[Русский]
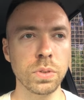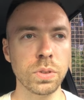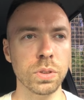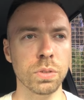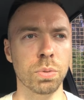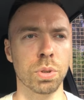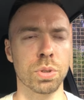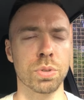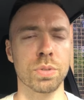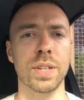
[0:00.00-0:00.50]

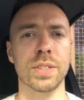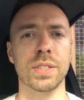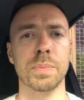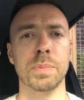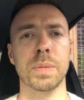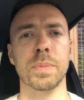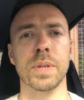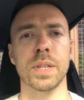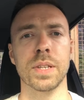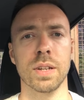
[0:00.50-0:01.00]
Вот, но я, тем
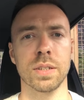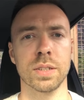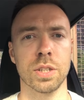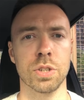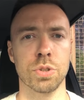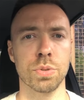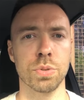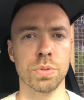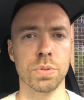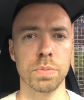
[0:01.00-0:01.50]
не менее,
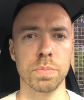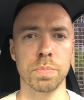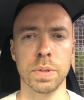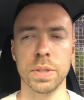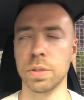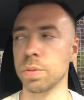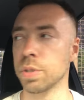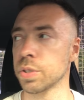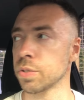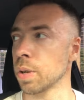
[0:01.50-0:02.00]
расскажу,
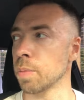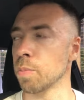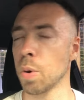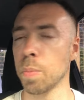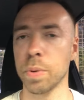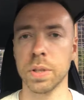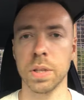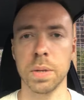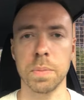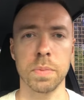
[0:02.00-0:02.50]
поделюсь своим
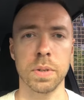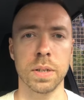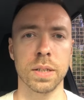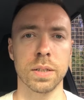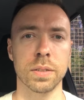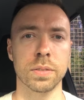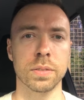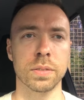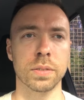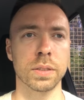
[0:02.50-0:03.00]
опытом,
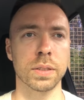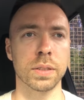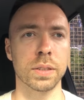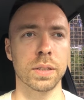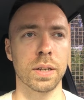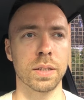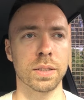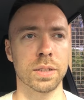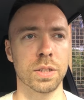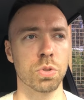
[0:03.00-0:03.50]

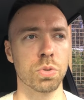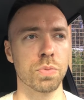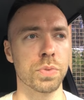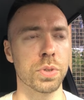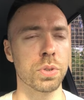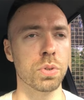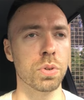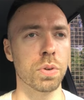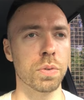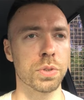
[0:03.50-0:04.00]
э, расскажу
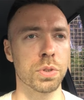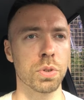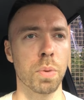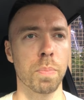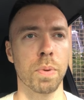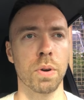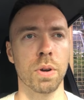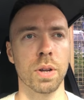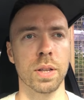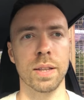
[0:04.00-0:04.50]
видео все
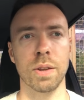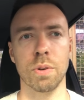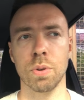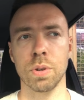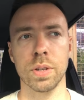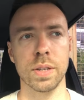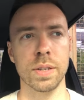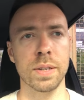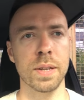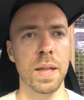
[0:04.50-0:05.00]
про
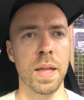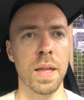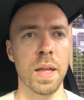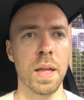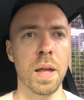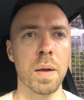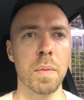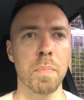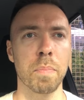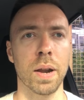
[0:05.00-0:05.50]
дороги,
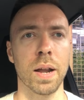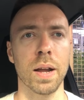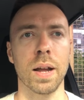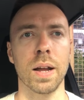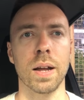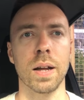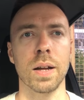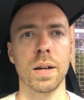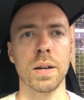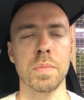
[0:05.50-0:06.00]

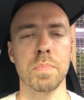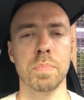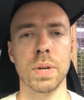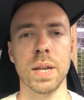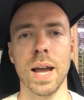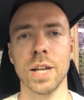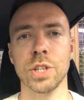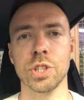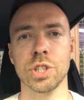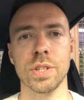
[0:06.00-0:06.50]
про
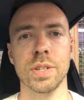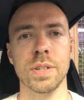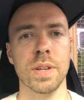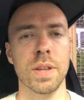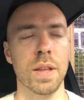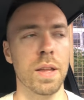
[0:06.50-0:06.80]
пляжи,